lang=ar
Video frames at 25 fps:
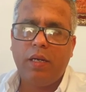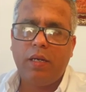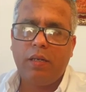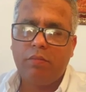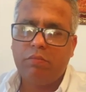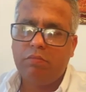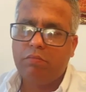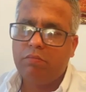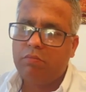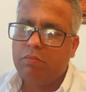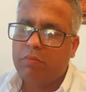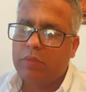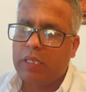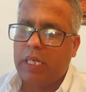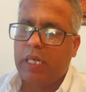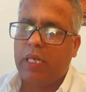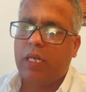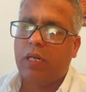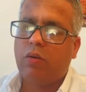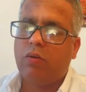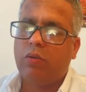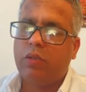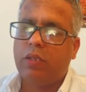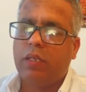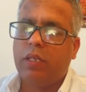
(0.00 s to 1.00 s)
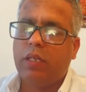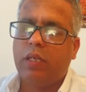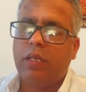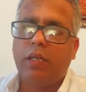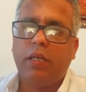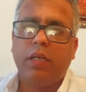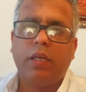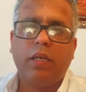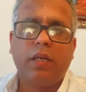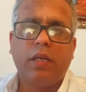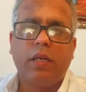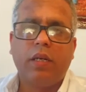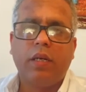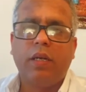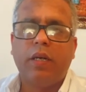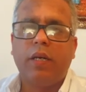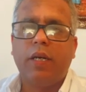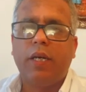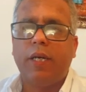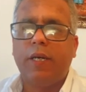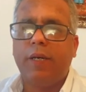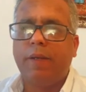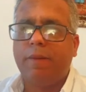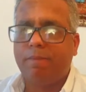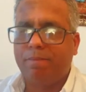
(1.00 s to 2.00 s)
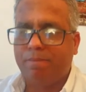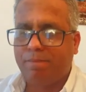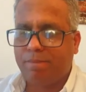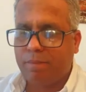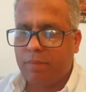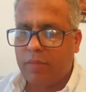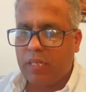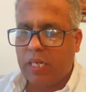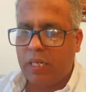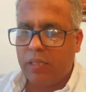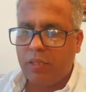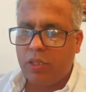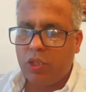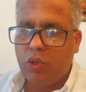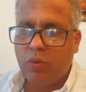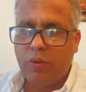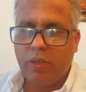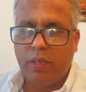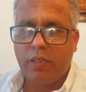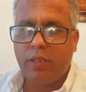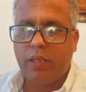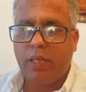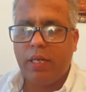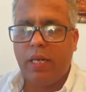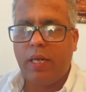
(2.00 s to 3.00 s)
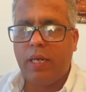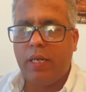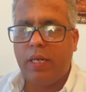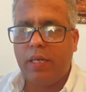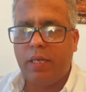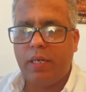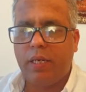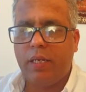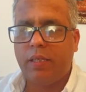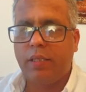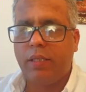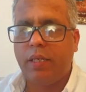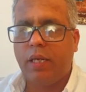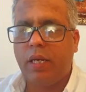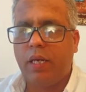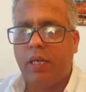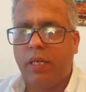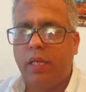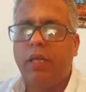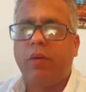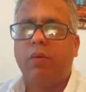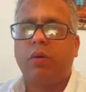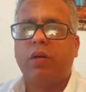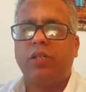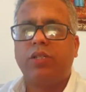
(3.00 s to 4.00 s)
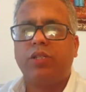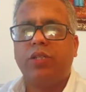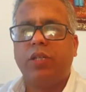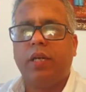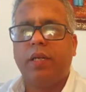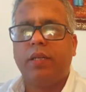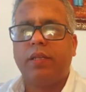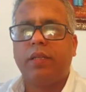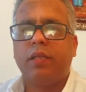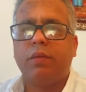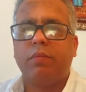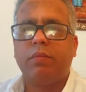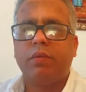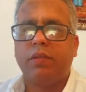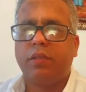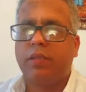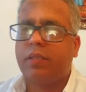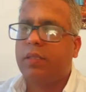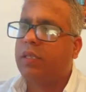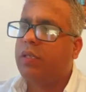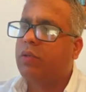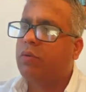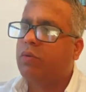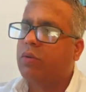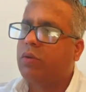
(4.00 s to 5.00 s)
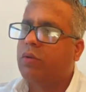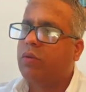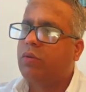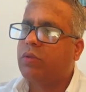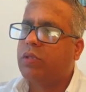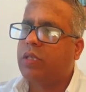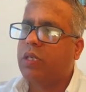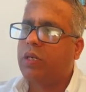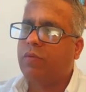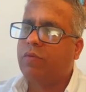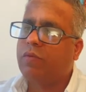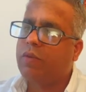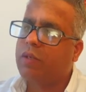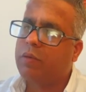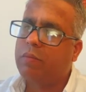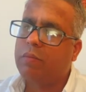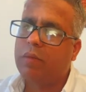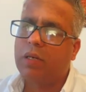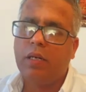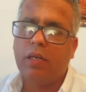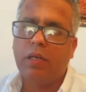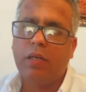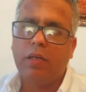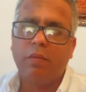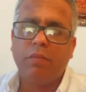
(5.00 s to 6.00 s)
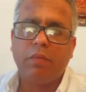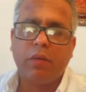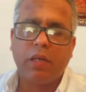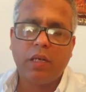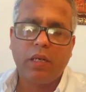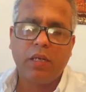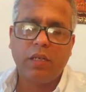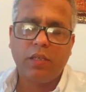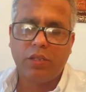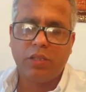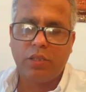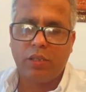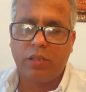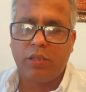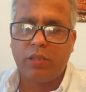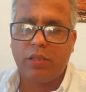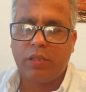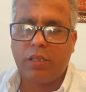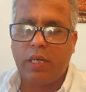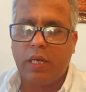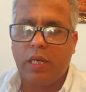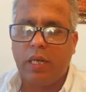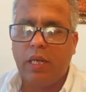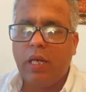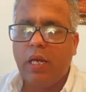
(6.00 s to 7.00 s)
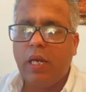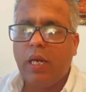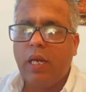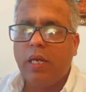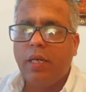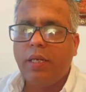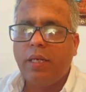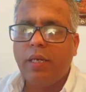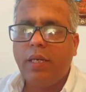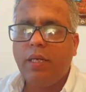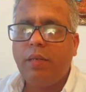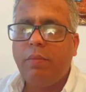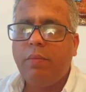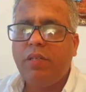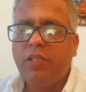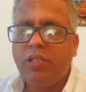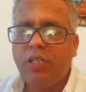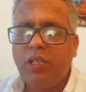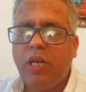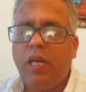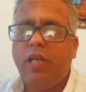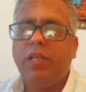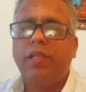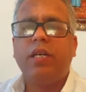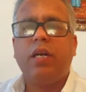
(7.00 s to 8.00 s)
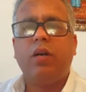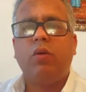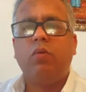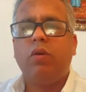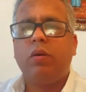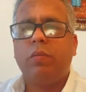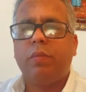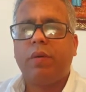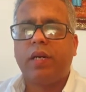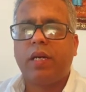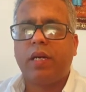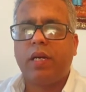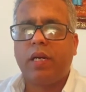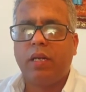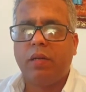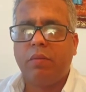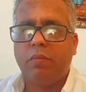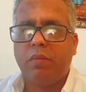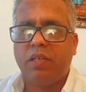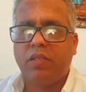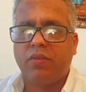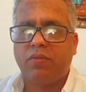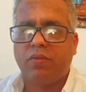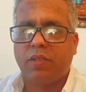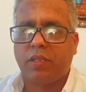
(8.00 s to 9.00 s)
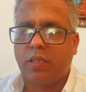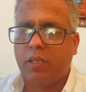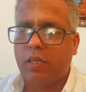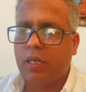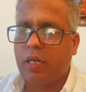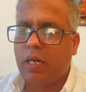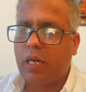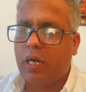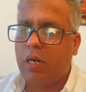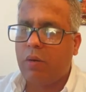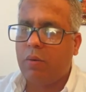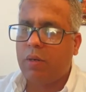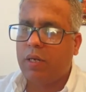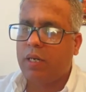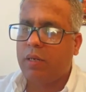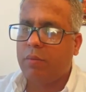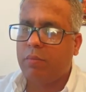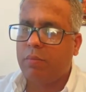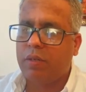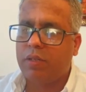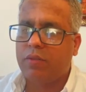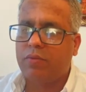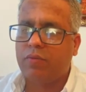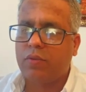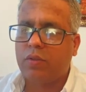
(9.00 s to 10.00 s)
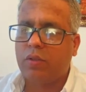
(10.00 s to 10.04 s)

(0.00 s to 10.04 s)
ما قال لك ودي آه، غادي يجيو عندي العائله ديالي وغتجي عندي بنتي قلت له صافي ما ما كاينش اشكال يعني ماشي هذه اول مره كنبات في الزنقه ولا كنبات في